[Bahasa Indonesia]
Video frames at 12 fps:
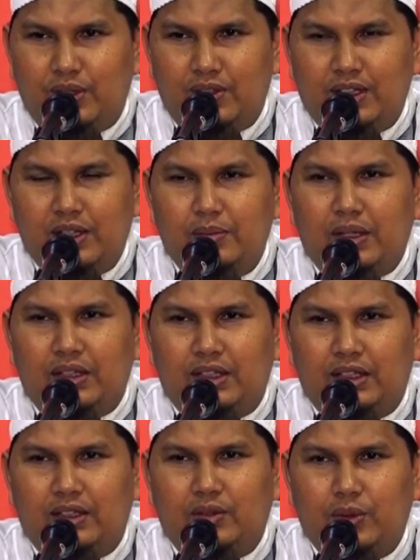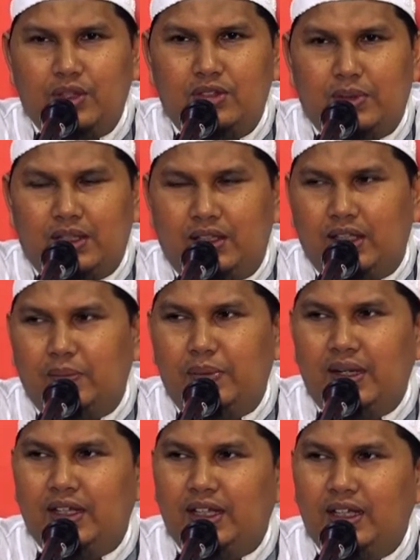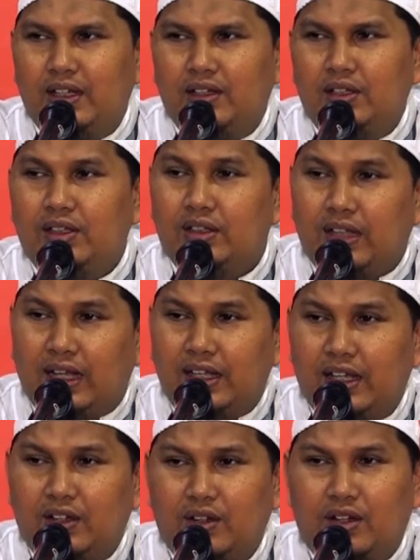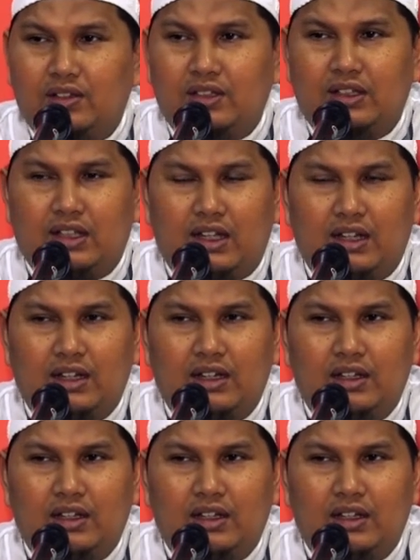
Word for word: wazenya mati, Waze mati, apalagi tanya ke orang sekitar.